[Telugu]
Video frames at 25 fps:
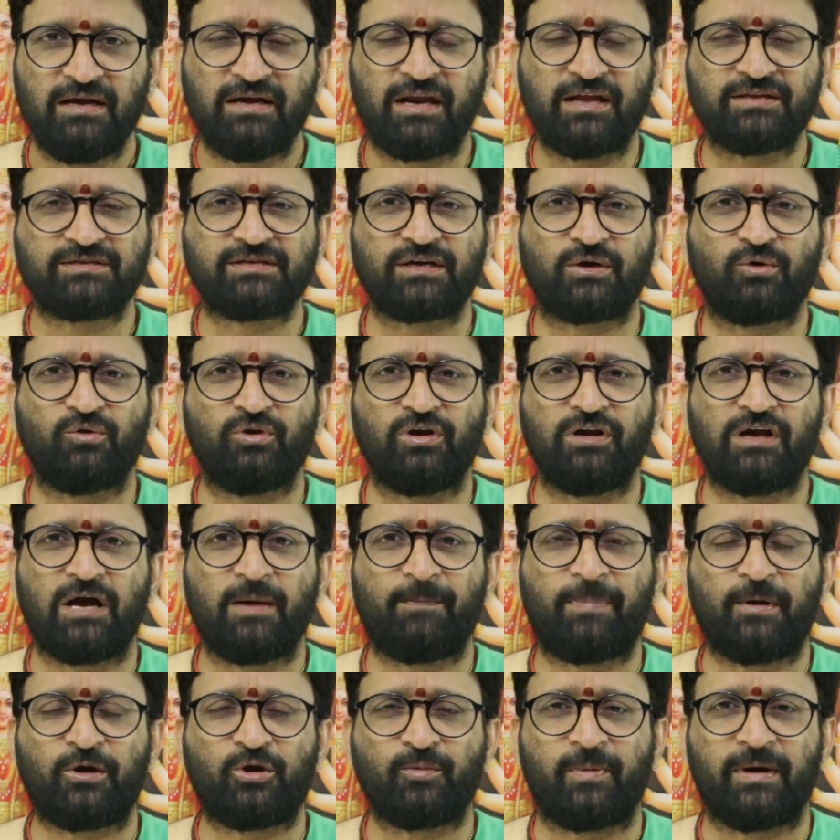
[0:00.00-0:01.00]
లంచగొండలుగా
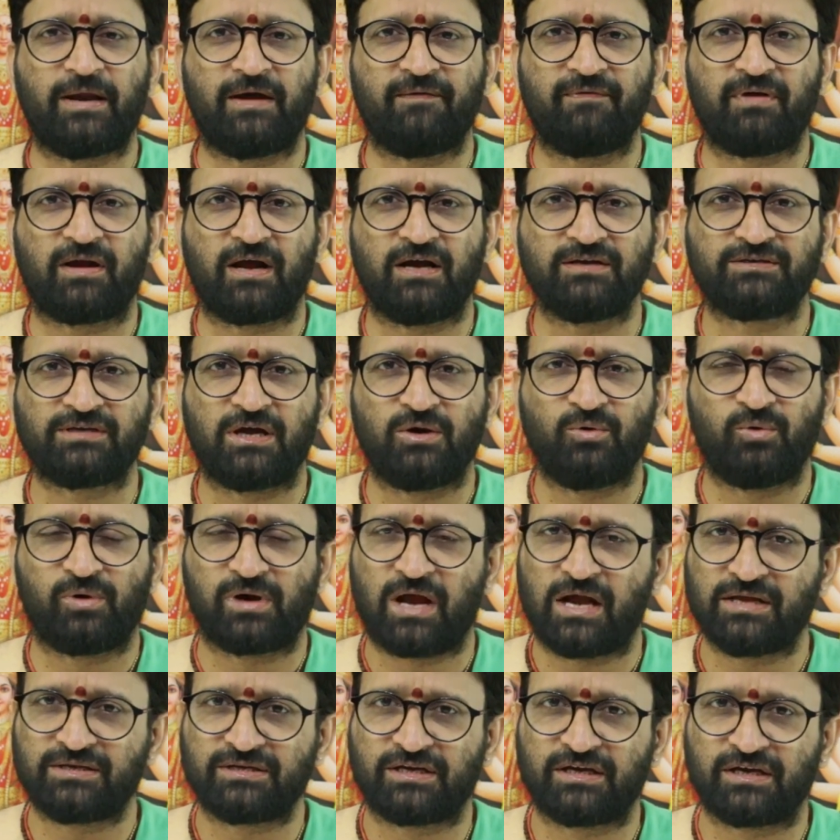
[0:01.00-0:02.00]
పట్టుబడే అవకాశాలు
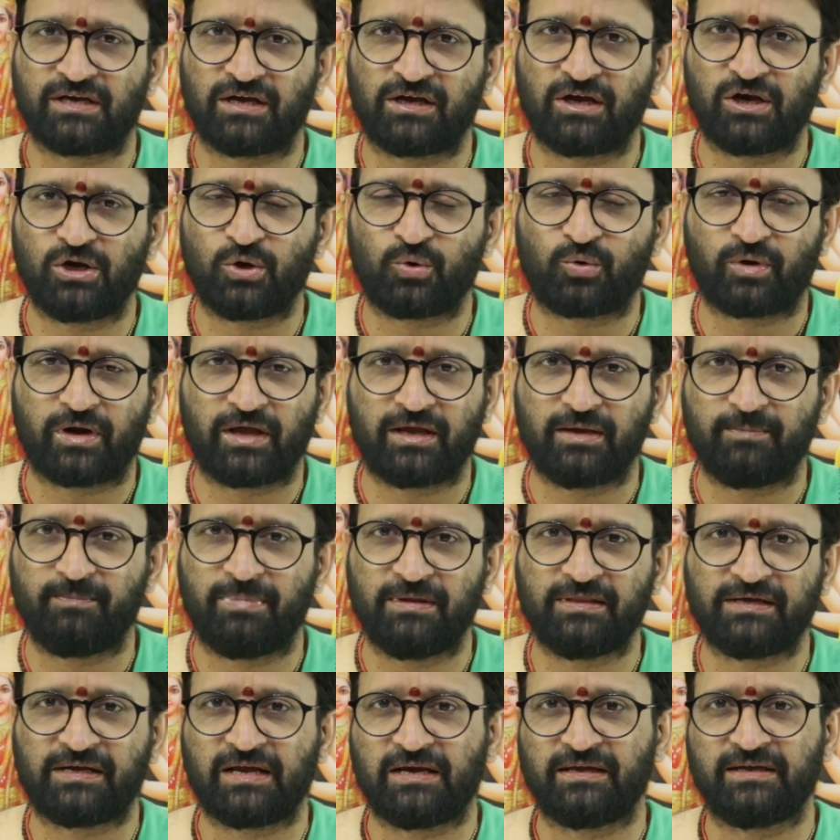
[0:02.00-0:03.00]
రాజకీయ రంగంలో కూడా
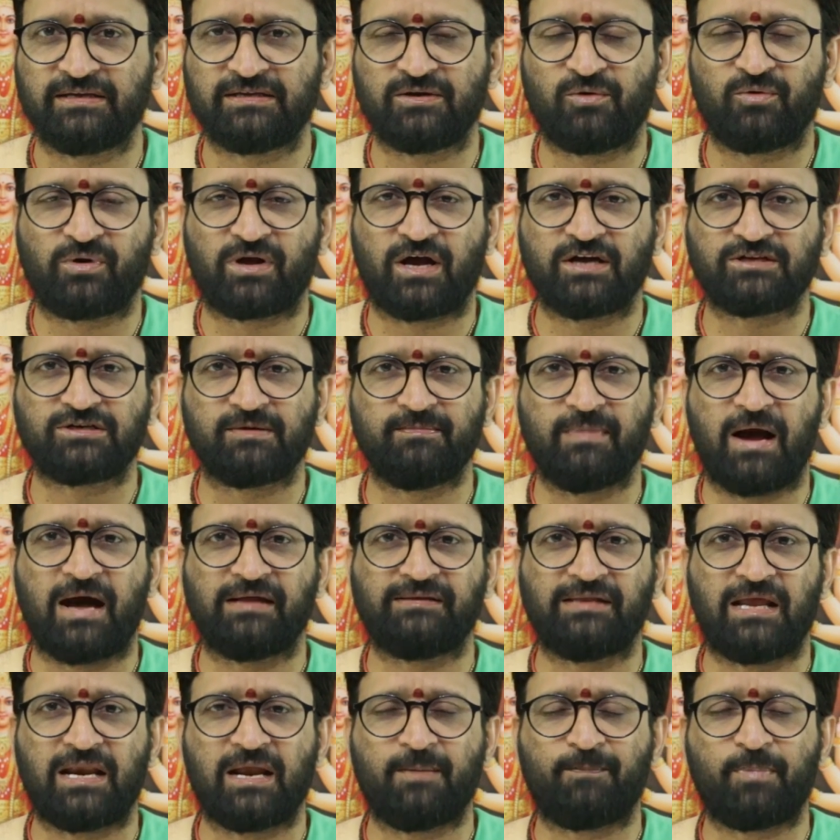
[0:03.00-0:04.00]
ఇబ్బంది కలిగించే అవకాశం
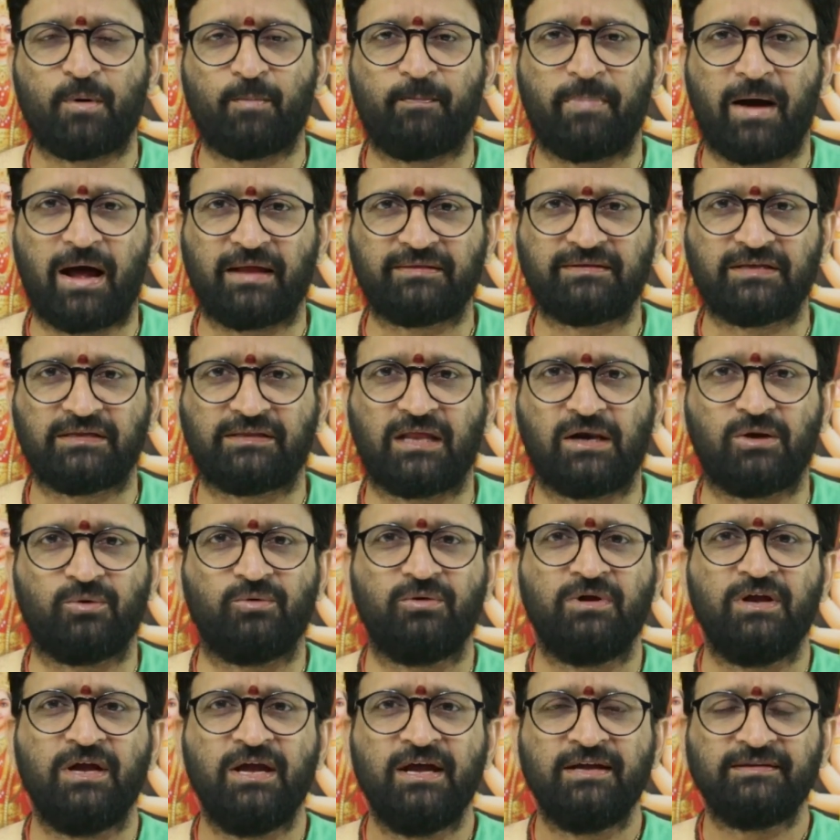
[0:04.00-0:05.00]
అదనపు బాధ్యతలు
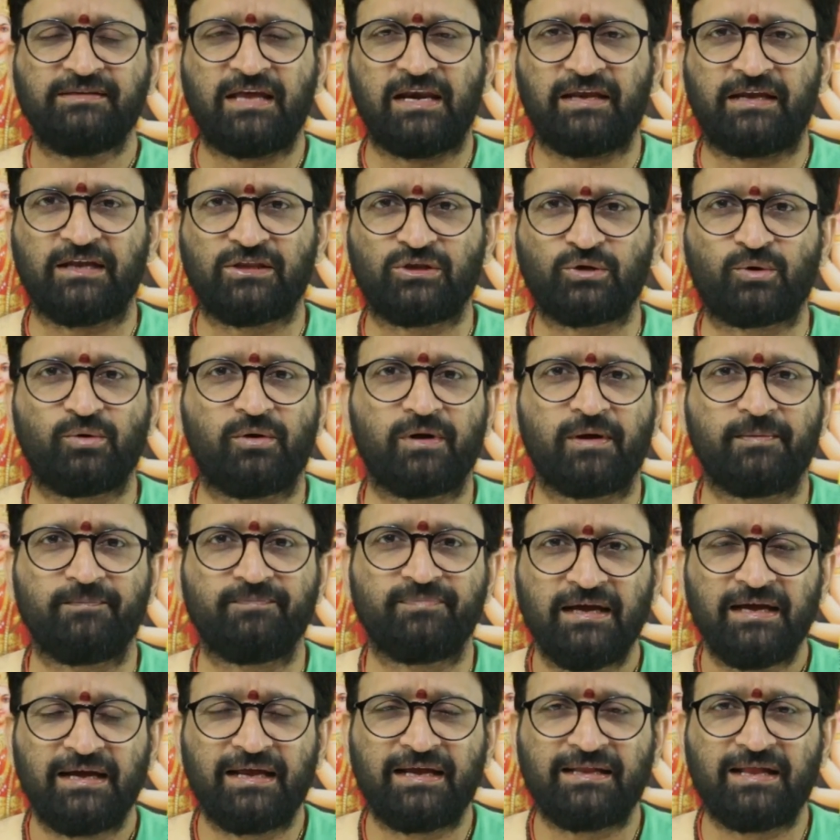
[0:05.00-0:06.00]
తలకెత్తుకోవడం
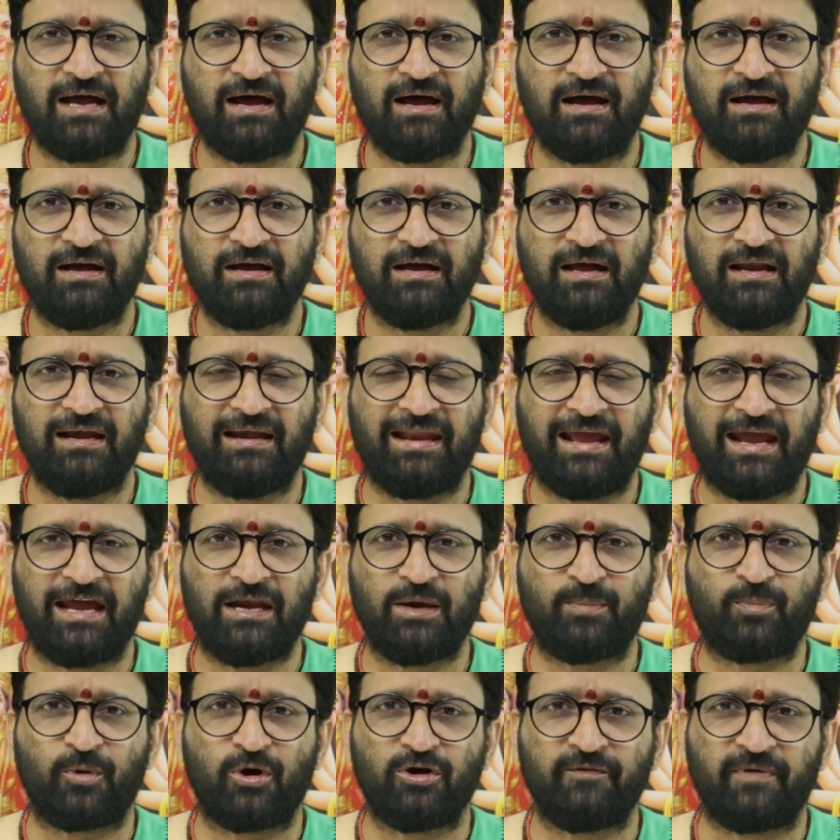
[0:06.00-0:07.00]
లేదా
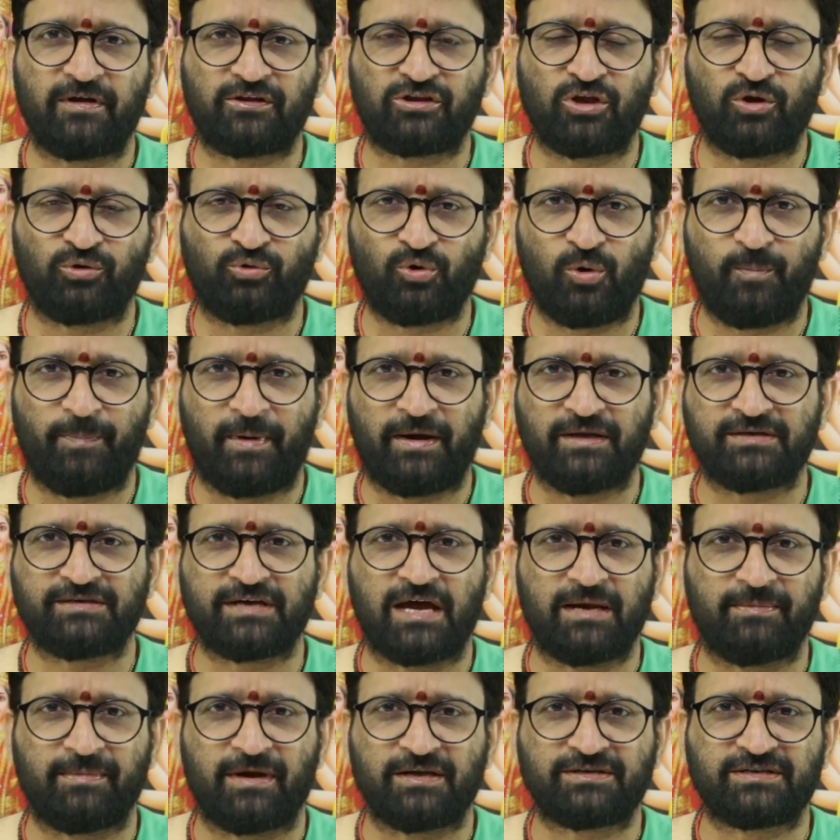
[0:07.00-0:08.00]
లేనిపోని వ్యక్తులతో
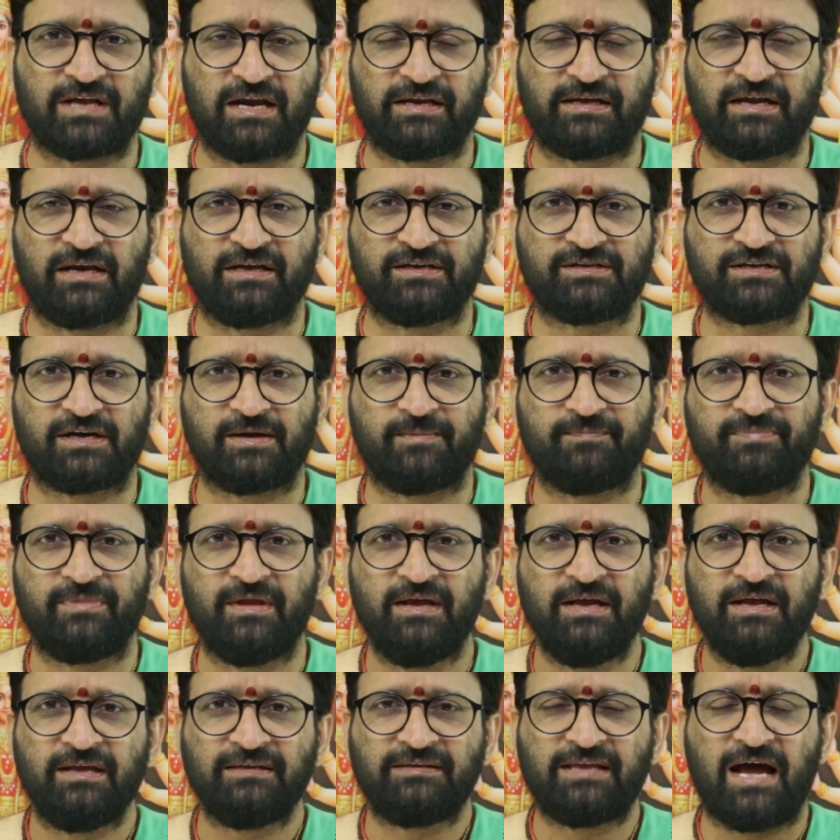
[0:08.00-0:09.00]
పరిచయాలు నష్టాన్ని కలిగించడం
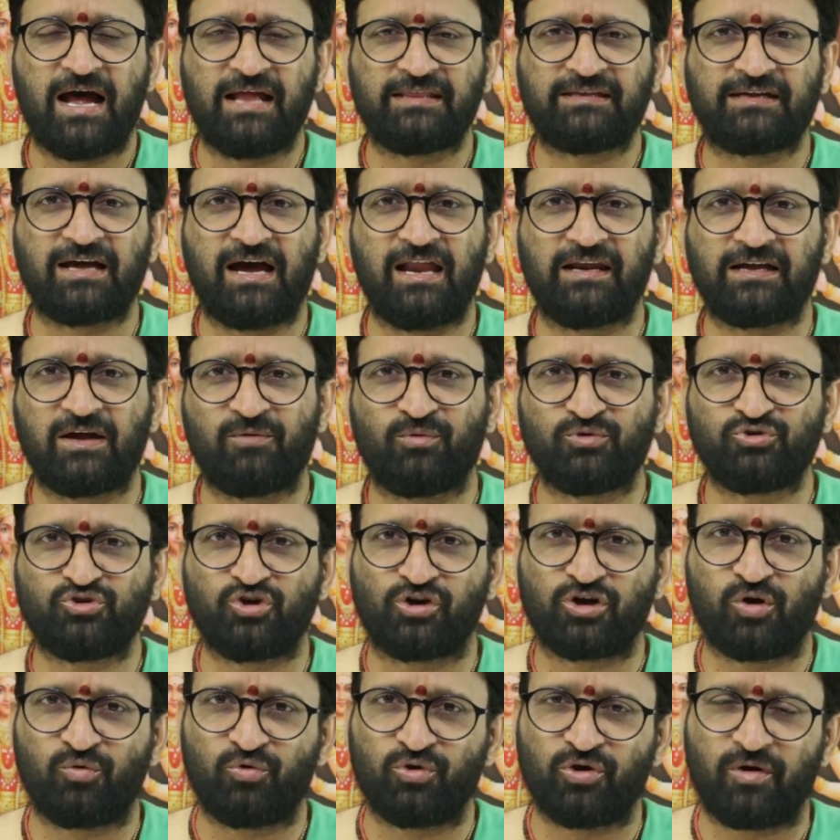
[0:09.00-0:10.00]
తాత్కాలిక
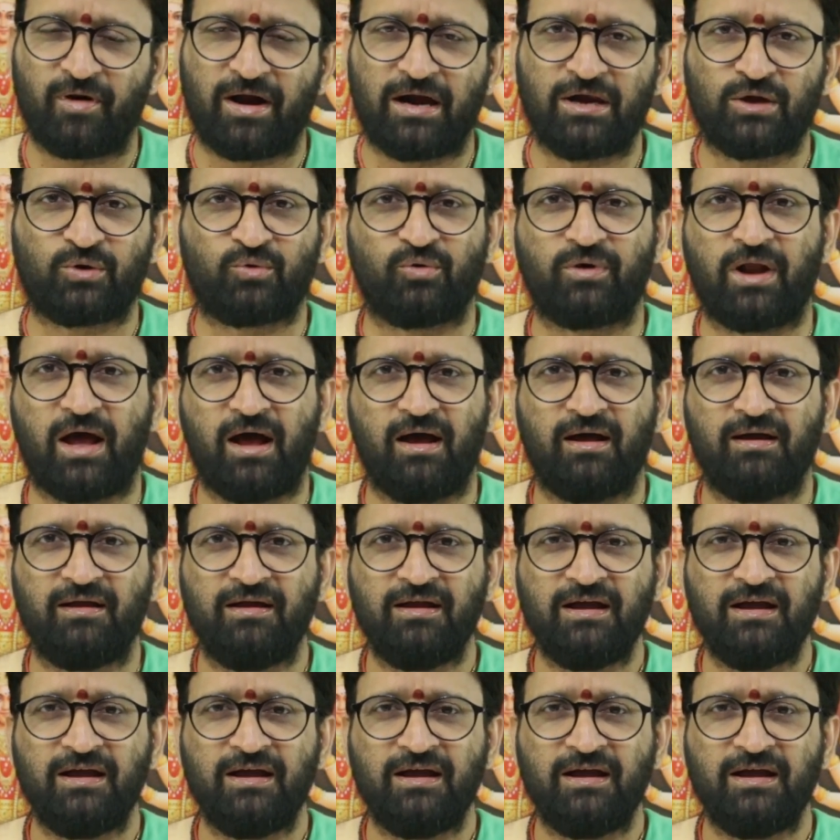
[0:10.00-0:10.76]
ఉద్యోగం ఉన్నవాళ్ళు కూడా